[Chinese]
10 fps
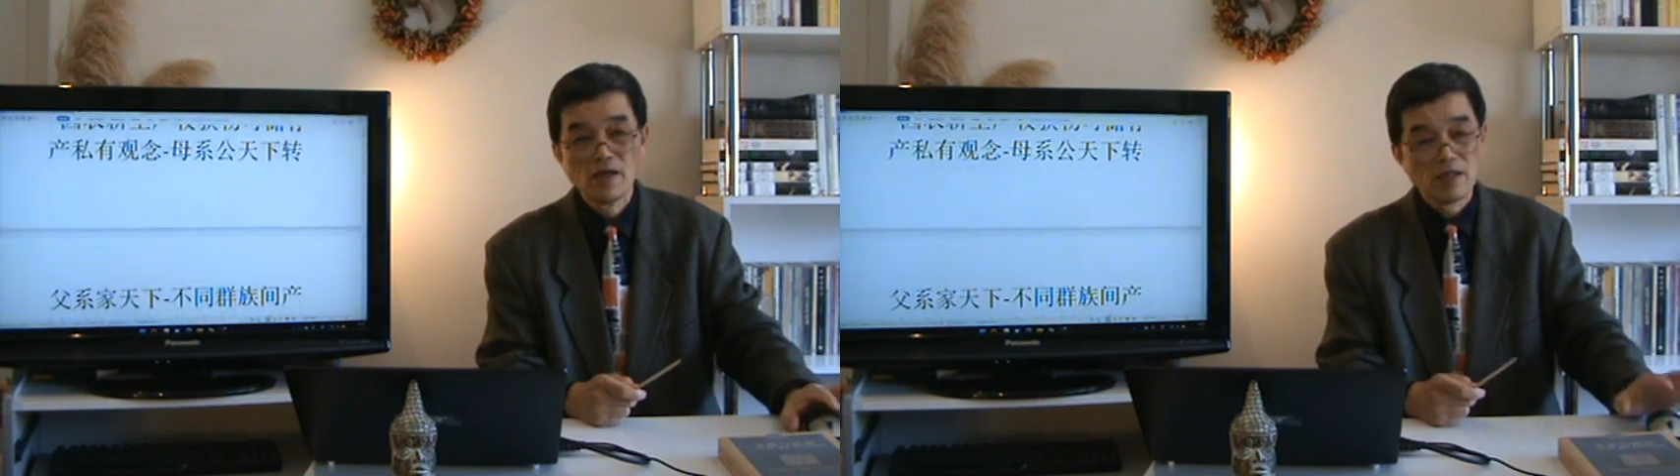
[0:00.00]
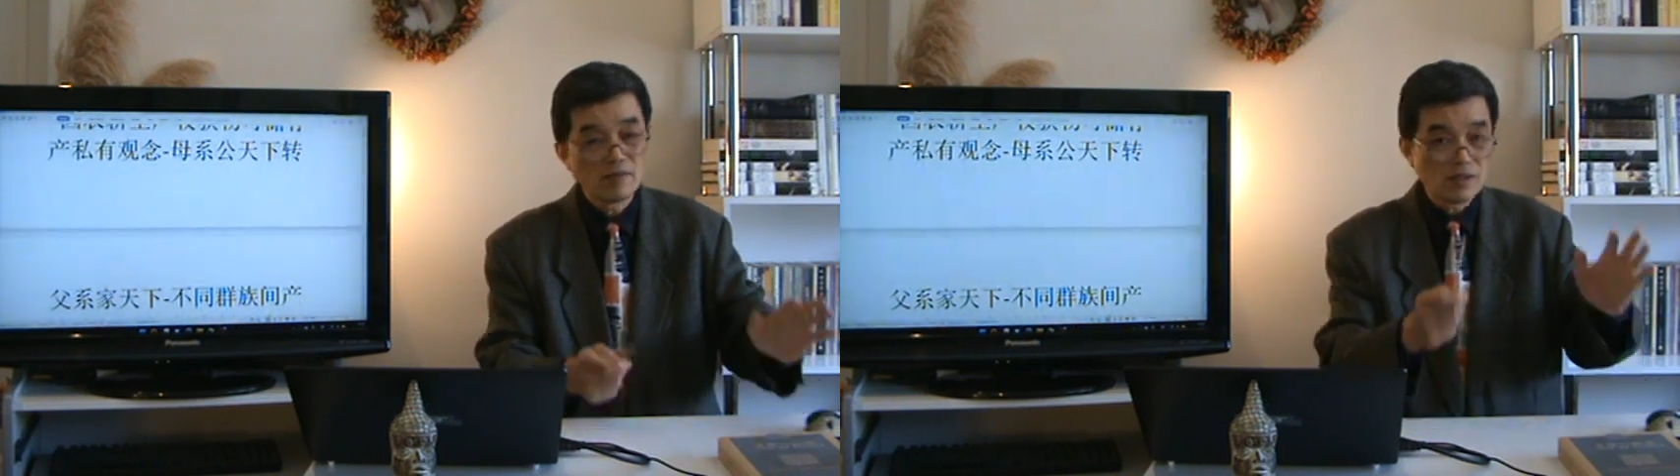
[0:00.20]

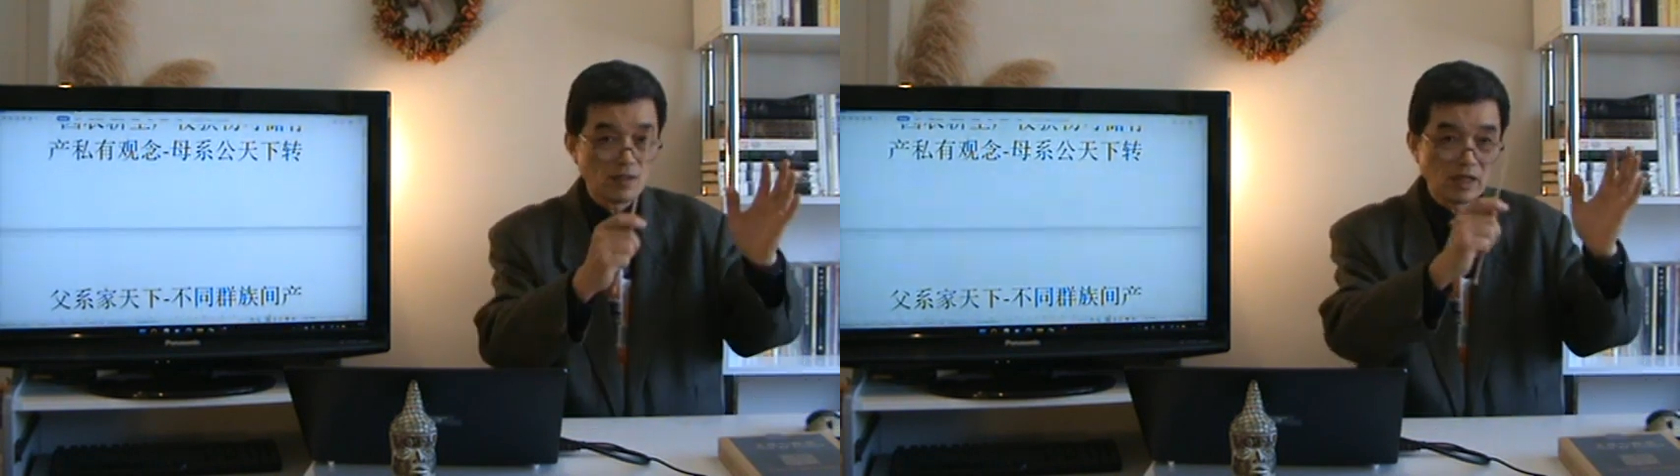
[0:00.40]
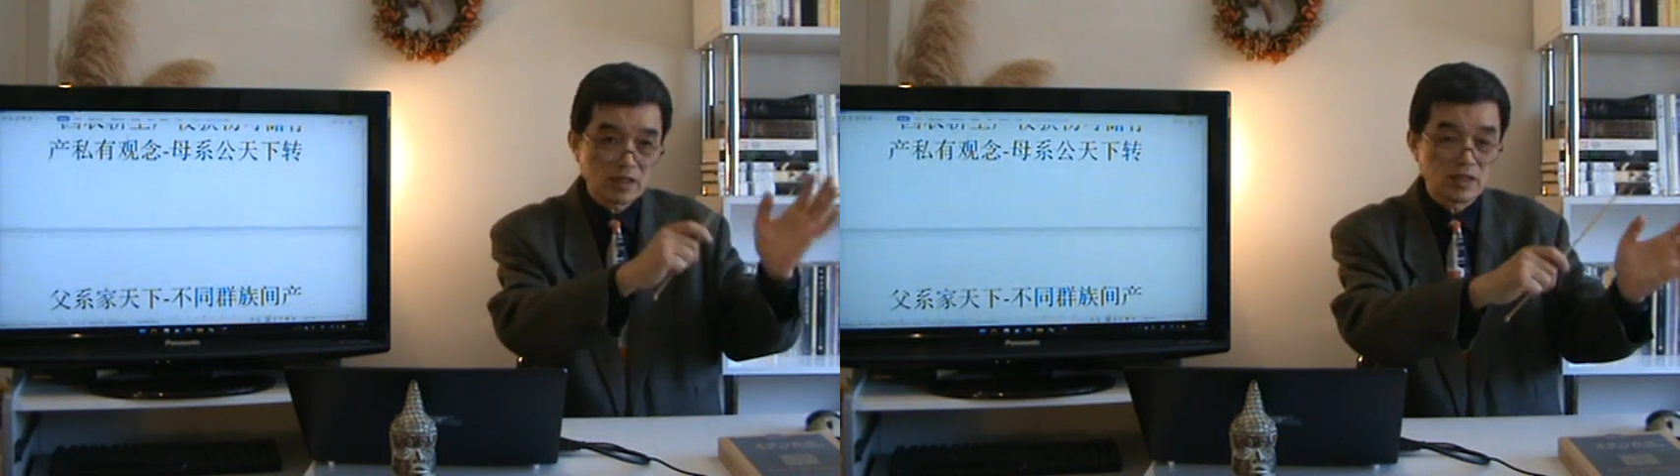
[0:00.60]
那么
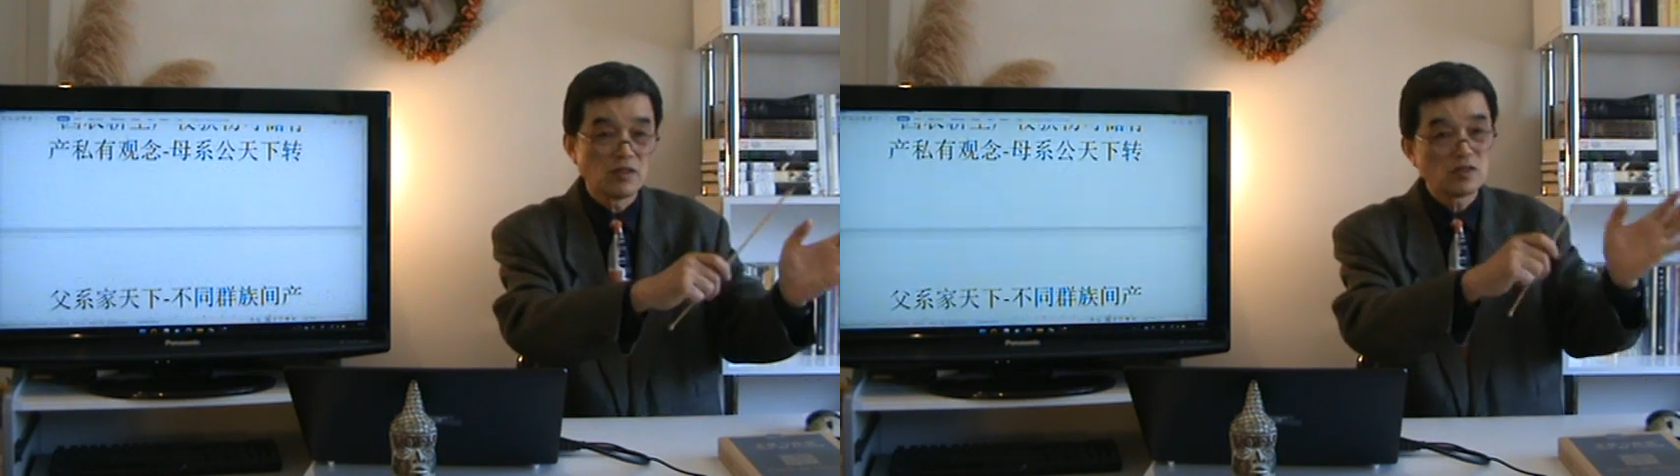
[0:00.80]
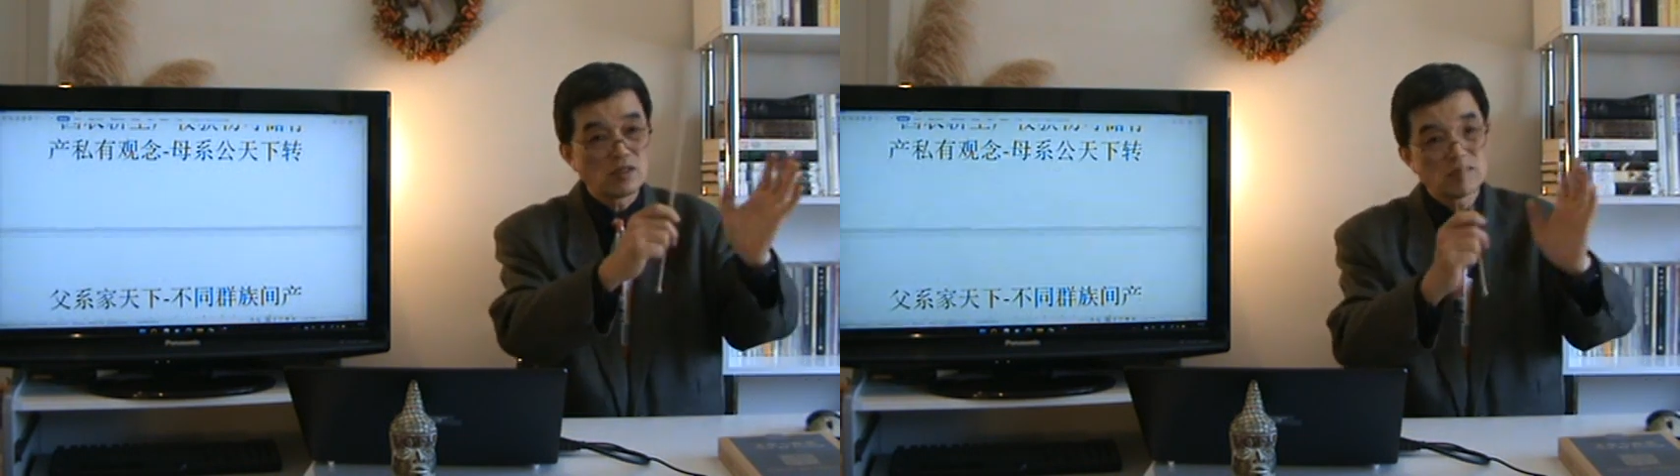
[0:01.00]
那个时
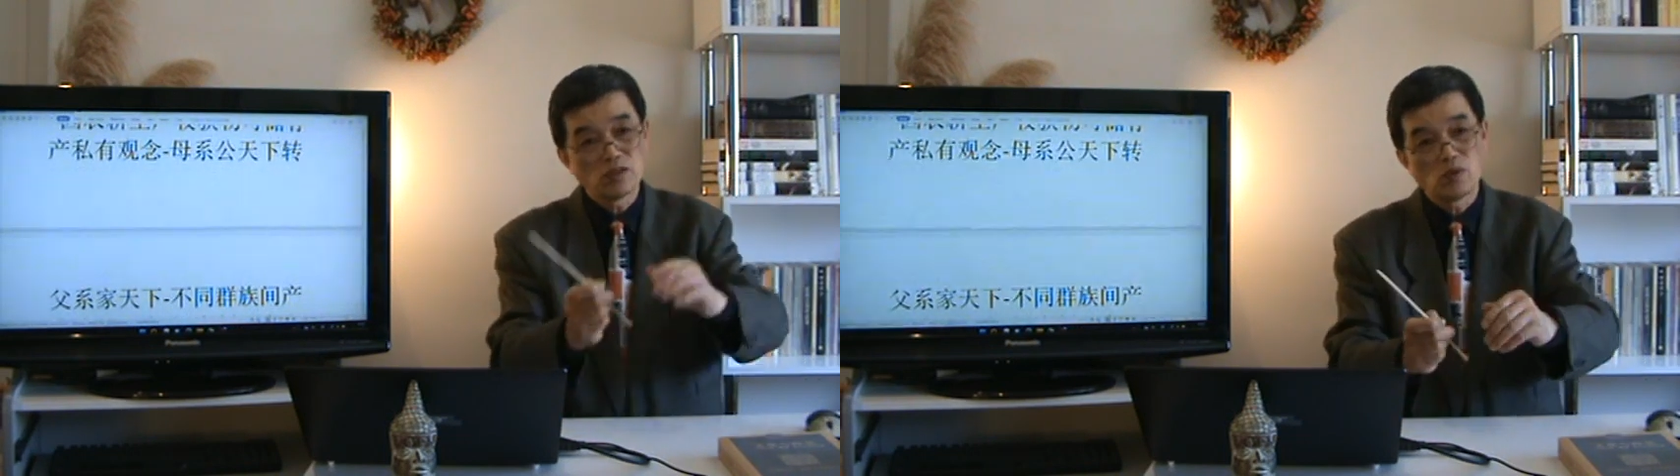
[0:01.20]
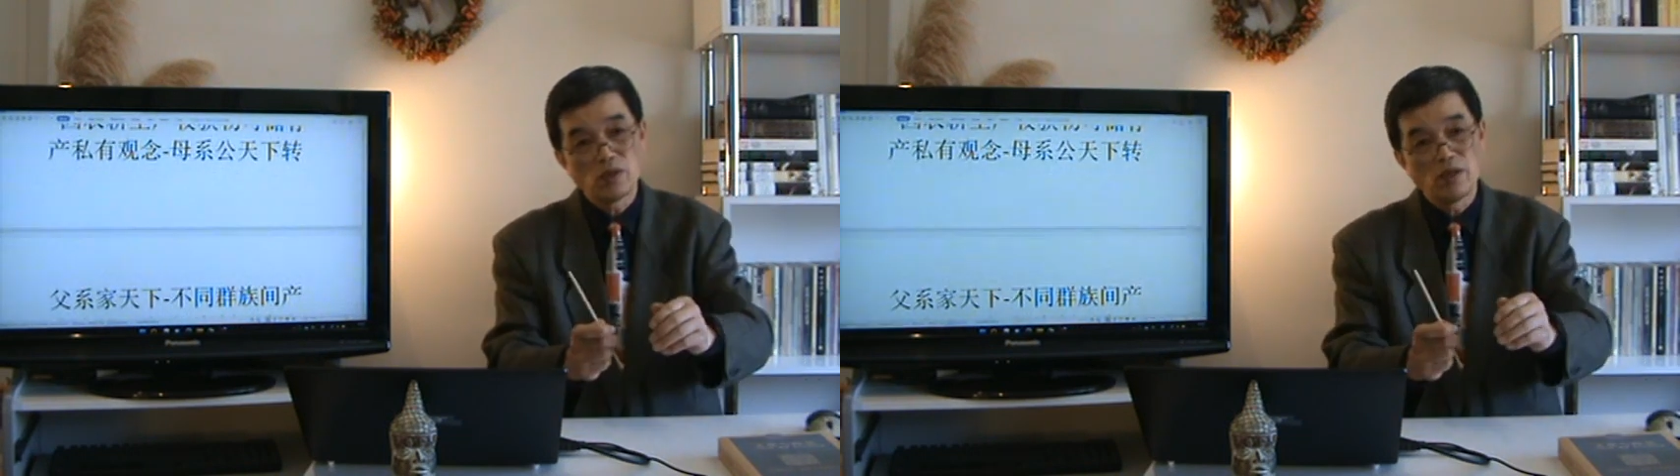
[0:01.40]
候的
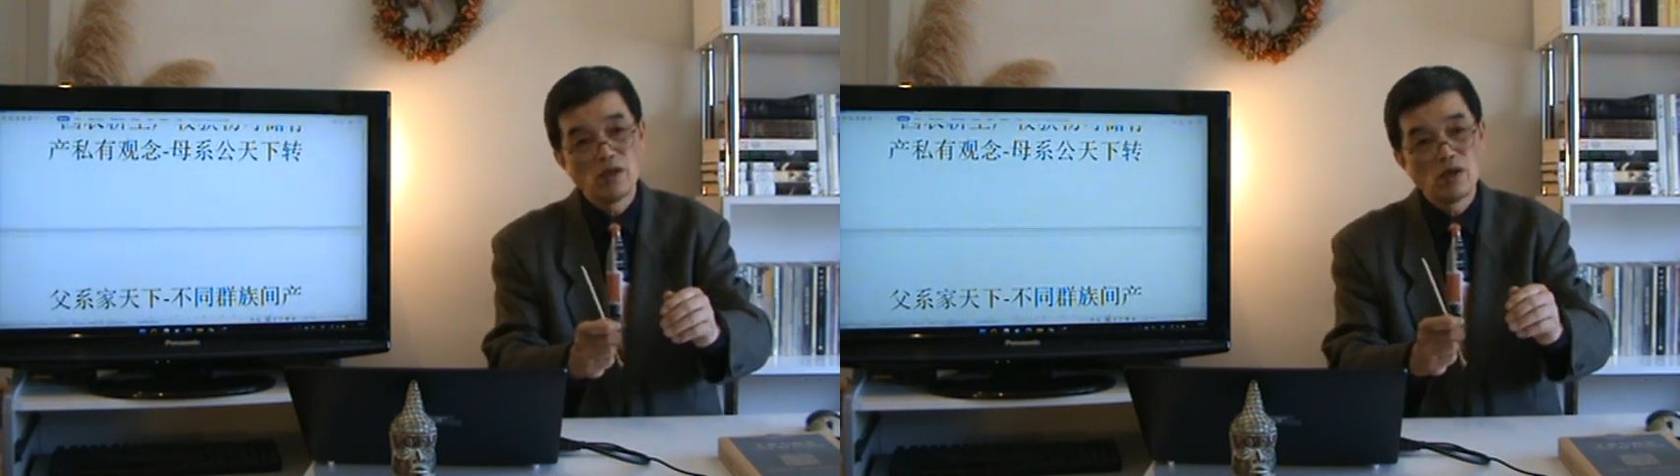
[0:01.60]
社会，